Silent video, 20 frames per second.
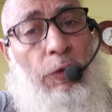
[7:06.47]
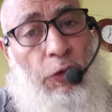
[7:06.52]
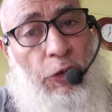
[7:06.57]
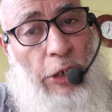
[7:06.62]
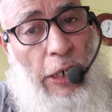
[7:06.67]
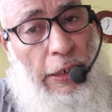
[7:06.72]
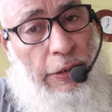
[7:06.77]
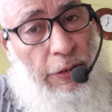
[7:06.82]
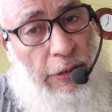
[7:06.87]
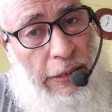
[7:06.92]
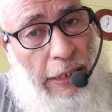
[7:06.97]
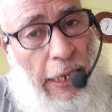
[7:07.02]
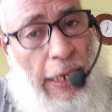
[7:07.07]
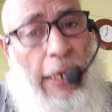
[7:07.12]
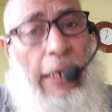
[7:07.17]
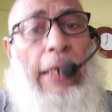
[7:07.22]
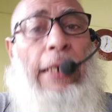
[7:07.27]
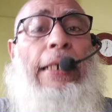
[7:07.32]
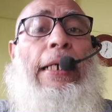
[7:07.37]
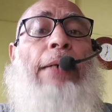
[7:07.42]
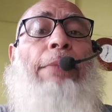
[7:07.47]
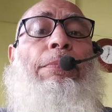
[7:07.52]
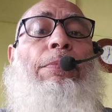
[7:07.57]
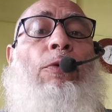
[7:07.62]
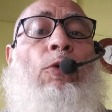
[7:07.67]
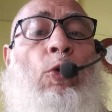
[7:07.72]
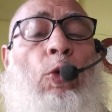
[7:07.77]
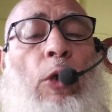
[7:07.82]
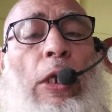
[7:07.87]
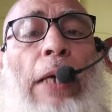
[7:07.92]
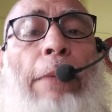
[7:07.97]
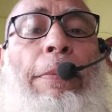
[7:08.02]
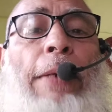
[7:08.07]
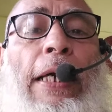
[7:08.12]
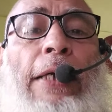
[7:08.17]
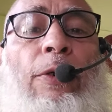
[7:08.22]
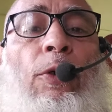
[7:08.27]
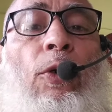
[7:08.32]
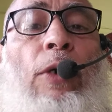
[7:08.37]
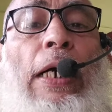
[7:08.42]
जानता है का रूल
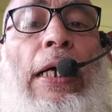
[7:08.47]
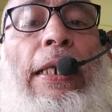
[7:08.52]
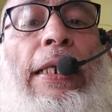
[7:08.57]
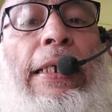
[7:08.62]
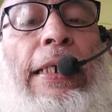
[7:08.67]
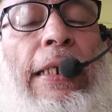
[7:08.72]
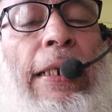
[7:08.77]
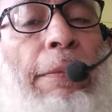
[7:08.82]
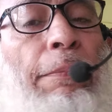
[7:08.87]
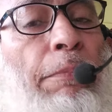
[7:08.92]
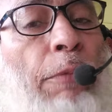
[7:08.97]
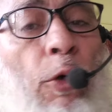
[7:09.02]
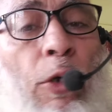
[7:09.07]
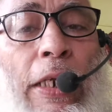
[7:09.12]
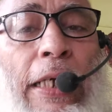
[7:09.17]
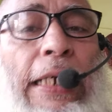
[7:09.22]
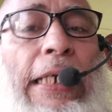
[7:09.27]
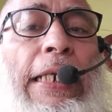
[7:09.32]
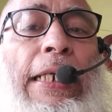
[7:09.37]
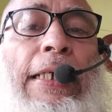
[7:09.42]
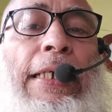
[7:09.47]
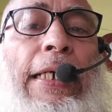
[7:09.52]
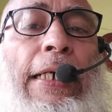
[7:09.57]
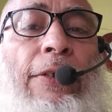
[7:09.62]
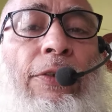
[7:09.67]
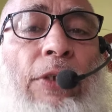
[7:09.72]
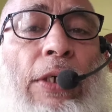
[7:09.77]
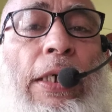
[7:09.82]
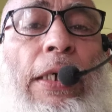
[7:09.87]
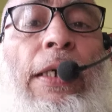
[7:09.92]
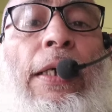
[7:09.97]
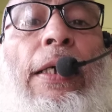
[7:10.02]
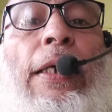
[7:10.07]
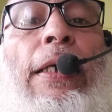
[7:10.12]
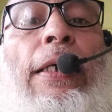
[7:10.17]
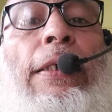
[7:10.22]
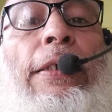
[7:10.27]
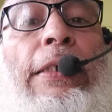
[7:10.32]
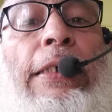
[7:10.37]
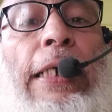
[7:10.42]
अप्लाई होगा लेकिन हम बोलेंगे नहीं ऐसे
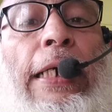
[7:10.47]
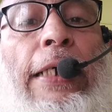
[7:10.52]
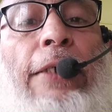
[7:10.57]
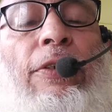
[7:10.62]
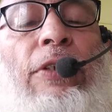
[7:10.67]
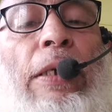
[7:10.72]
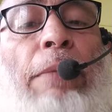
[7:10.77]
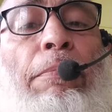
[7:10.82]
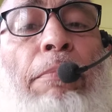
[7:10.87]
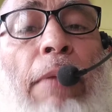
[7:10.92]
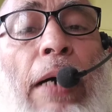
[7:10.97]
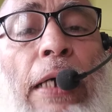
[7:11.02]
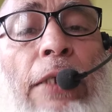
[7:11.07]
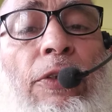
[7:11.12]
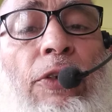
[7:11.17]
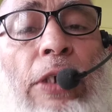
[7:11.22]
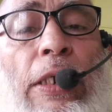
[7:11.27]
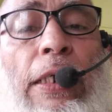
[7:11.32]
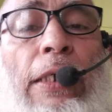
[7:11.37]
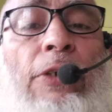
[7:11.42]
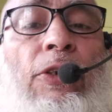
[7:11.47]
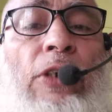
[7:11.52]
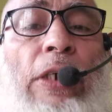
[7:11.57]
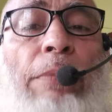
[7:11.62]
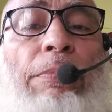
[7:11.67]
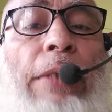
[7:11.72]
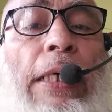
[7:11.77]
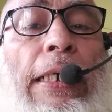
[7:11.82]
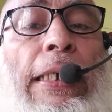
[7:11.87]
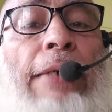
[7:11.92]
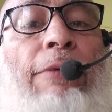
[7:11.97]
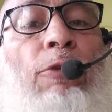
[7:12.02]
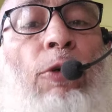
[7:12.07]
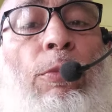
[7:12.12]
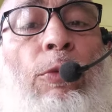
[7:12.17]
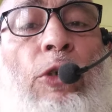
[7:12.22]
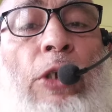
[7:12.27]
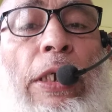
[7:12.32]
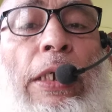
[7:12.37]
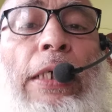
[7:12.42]
ये सम्मानजनक शब्द है कि वो
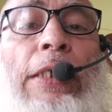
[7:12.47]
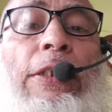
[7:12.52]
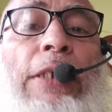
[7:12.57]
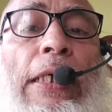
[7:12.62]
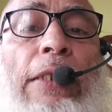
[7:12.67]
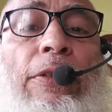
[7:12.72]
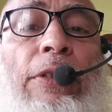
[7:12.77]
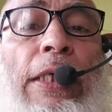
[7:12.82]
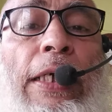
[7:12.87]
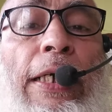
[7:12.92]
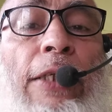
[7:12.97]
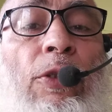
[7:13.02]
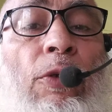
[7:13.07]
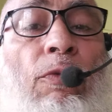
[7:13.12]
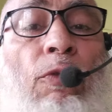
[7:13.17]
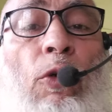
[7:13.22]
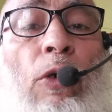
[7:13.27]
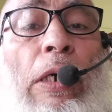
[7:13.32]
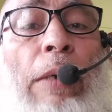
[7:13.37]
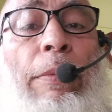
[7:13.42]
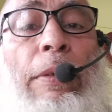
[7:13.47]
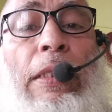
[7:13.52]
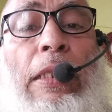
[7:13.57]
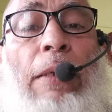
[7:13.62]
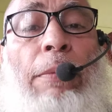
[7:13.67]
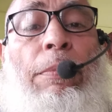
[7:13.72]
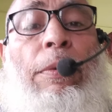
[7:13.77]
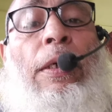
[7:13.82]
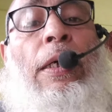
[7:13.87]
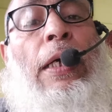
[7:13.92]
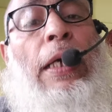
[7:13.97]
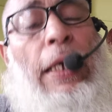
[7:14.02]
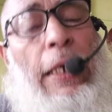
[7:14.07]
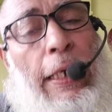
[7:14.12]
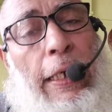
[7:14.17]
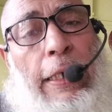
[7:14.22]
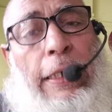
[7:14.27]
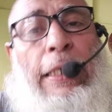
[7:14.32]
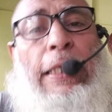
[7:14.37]
मुझे नहीं जानते हैं तो वो का मतलब एक